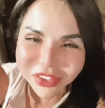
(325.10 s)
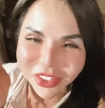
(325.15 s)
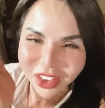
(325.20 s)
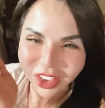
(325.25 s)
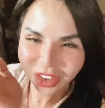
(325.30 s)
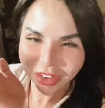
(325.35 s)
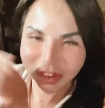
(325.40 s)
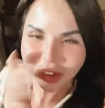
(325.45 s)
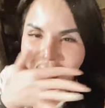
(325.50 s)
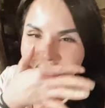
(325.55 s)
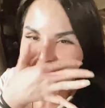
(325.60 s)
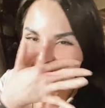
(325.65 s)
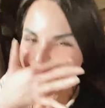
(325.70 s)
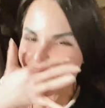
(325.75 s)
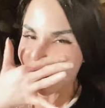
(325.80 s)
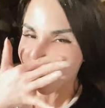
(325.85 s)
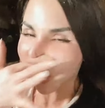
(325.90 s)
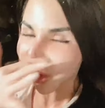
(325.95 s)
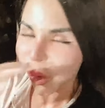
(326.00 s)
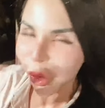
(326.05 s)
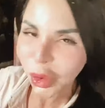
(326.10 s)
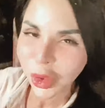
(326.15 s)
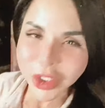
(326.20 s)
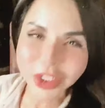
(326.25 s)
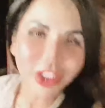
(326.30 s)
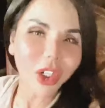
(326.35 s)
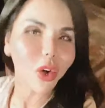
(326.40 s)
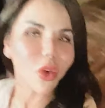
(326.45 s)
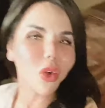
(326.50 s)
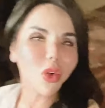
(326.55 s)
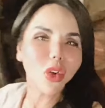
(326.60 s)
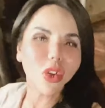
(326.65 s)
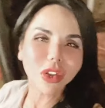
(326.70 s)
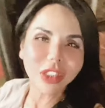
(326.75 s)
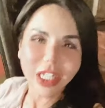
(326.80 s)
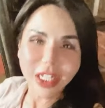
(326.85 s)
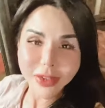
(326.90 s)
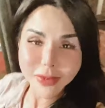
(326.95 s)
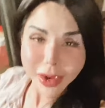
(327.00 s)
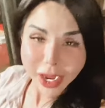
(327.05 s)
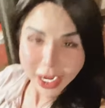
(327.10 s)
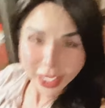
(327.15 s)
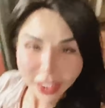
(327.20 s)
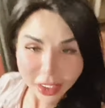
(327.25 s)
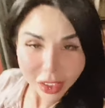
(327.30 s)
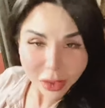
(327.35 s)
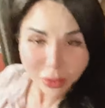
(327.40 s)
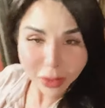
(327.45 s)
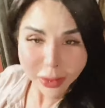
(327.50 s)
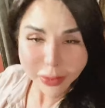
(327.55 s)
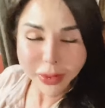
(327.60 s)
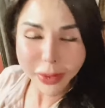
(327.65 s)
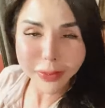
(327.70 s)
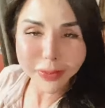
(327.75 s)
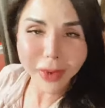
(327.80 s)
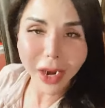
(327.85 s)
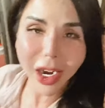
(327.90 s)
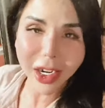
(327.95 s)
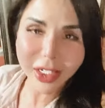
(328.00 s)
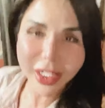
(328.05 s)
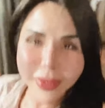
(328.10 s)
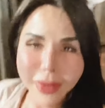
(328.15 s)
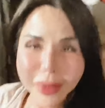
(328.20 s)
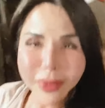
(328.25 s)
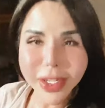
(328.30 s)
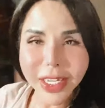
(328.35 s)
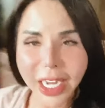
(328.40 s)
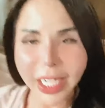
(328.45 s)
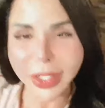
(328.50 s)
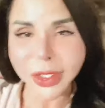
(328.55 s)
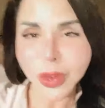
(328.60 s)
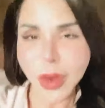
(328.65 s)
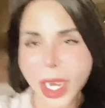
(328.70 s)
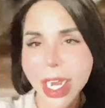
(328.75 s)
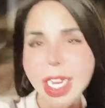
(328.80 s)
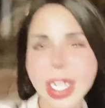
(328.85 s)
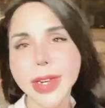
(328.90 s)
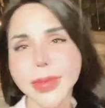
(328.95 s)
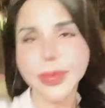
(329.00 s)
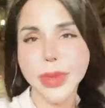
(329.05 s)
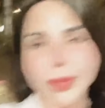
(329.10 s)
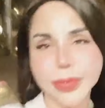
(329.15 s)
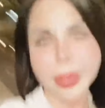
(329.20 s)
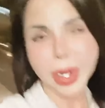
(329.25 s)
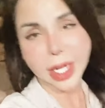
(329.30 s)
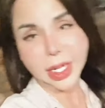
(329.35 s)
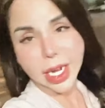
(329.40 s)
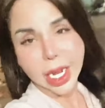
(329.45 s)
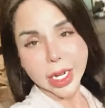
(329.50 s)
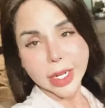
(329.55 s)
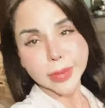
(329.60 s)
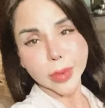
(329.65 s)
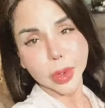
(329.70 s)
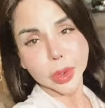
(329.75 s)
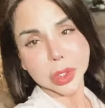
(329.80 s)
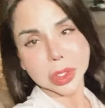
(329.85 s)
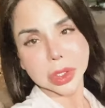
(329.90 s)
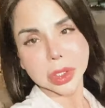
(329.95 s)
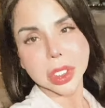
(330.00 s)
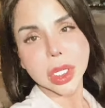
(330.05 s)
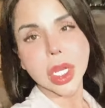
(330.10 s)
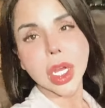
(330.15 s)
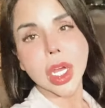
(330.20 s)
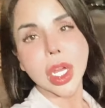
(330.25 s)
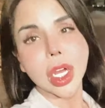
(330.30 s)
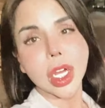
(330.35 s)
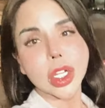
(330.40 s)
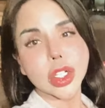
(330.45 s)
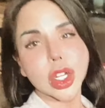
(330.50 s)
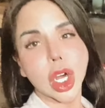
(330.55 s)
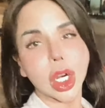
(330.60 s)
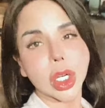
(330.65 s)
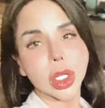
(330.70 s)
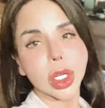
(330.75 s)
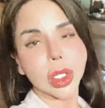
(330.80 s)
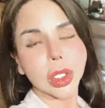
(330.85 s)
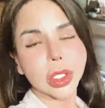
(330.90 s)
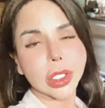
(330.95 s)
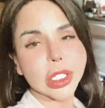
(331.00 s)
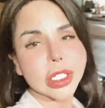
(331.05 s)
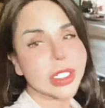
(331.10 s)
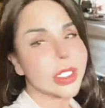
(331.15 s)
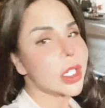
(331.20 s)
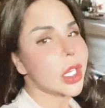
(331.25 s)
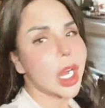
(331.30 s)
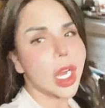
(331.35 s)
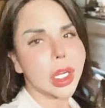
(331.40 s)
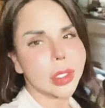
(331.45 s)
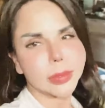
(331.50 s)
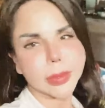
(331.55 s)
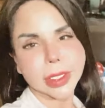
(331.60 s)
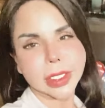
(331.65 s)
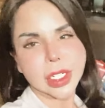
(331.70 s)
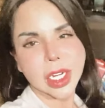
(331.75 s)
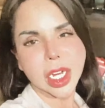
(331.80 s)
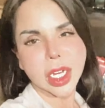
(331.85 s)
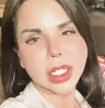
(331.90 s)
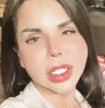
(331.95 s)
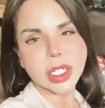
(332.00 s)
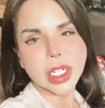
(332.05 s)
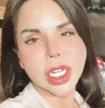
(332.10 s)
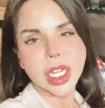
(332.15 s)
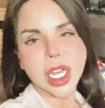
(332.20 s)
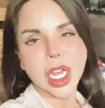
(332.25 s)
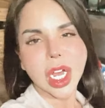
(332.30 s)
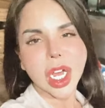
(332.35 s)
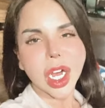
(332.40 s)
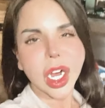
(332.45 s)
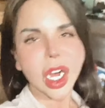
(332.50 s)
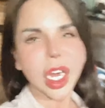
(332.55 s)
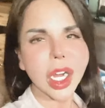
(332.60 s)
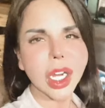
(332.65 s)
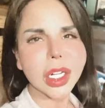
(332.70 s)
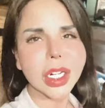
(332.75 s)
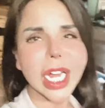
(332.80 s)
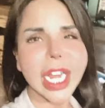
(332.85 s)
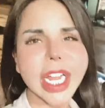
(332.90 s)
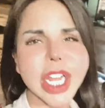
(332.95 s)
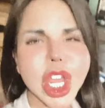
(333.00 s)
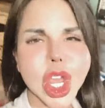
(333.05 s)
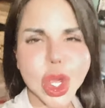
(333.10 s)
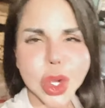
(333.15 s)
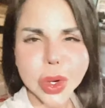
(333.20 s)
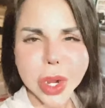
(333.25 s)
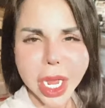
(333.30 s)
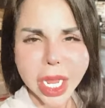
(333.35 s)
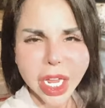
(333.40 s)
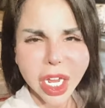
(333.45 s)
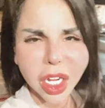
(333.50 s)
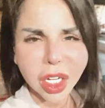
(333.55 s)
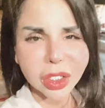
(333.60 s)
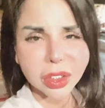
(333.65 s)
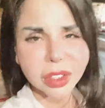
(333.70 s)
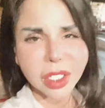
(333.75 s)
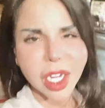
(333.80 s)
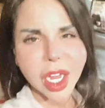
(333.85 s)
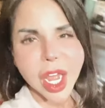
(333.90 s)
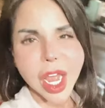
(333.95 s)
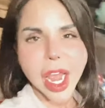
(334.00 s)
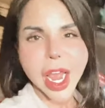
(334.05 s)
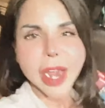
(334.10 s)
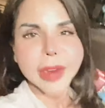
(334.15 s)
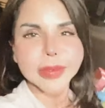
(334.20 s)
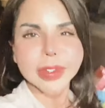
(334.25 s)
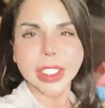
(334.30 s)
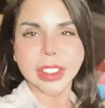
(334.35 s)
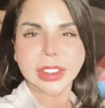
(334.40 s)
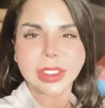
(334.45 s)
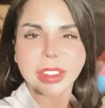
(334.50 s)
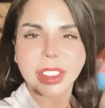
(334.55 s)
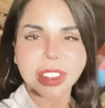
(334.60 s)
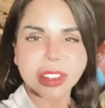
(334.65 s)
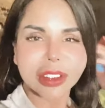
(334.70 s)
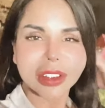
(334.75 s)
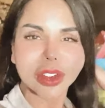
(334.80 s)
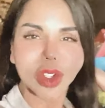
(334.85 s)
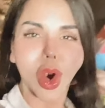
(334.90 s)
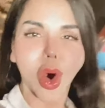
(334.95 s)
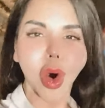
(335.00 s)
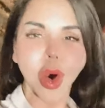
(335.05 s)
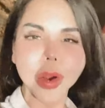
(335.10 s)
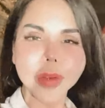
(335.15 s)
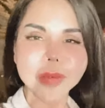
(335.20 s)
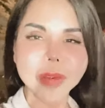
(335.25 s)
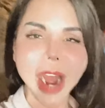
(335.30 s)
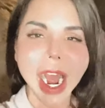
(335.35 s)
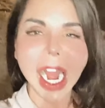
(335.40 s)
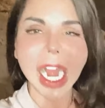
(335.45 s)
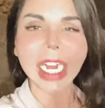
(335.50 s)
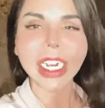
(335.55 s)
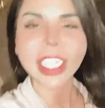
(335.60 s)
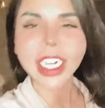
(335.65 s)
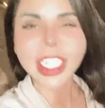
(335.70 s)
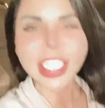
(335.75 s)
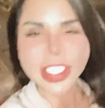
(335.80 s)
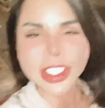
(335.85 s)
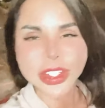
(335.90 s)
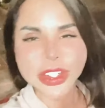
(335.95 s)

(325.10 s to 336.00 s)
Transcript: rồi nó thúi đủ con đĩ mẹ nó lúc em chùm mền nó bắt máy lạnh quá nó chùm mền lại đó mọi người trời ơi hơn mình hết hơn ai hiểu ai hết em địch cứt thối mặn đít